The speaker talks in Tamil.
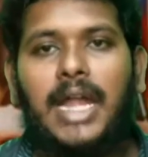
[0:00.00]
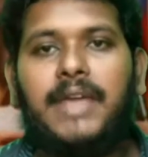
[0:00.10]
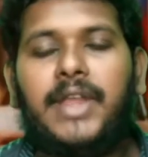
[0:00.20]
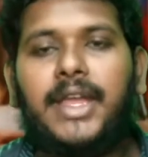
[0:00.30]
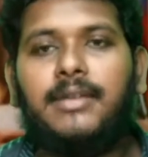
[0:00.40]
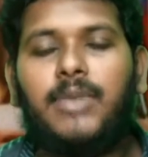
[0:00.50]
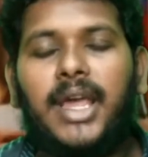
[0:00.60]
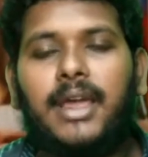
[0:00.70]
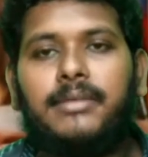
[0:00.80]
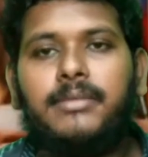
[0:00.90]
அனைவருக்கும்
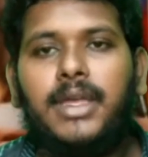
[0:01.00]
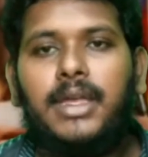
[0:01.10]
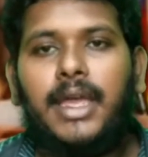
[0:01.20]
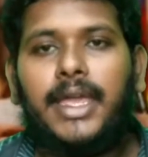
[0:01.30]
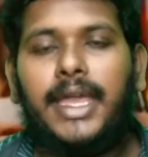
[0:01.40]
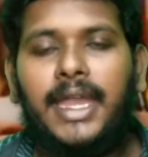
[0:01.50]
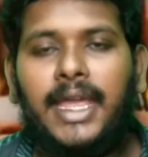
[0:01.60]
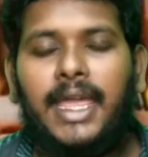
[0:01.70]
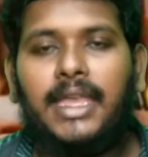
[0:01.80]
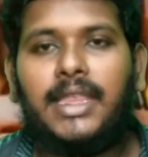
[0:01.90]
வணக்கம்
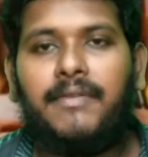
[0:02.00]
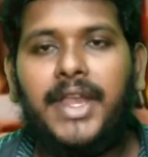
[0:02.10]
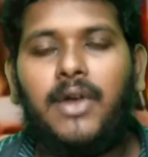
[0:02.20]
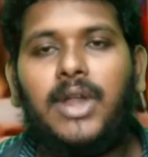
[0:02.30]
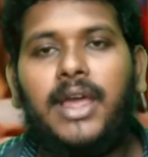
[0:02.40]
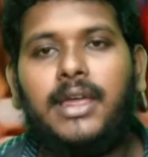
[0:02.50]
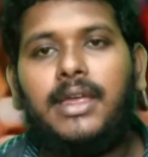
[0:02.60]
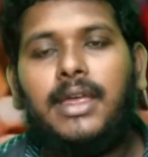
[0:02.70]
இன்னைக்கு இந்த வீடியோவில்